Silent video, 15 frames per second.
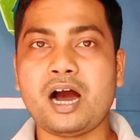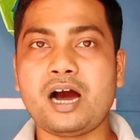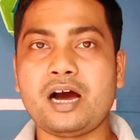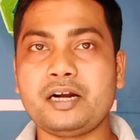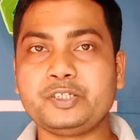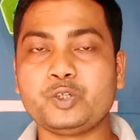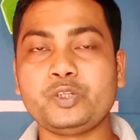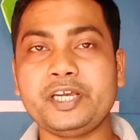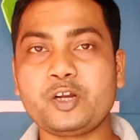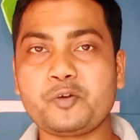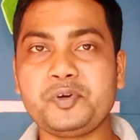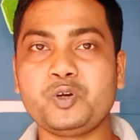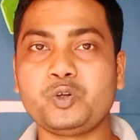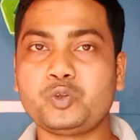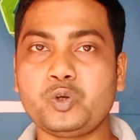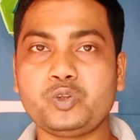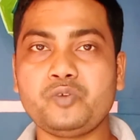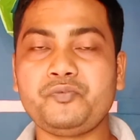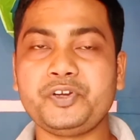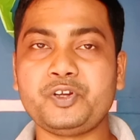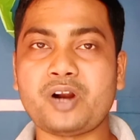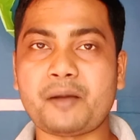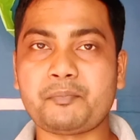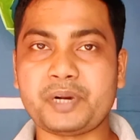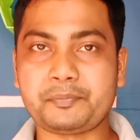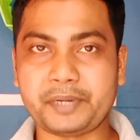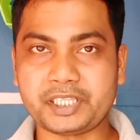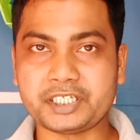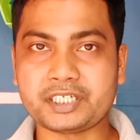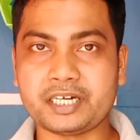আর যদি এরকমই নতুন নতুন ভিডিওর আপডেট
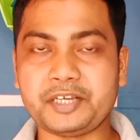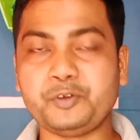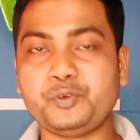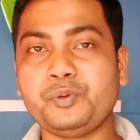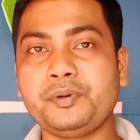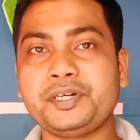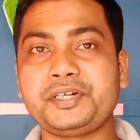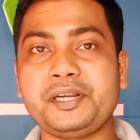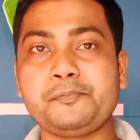পেতে চান ইউটিউবের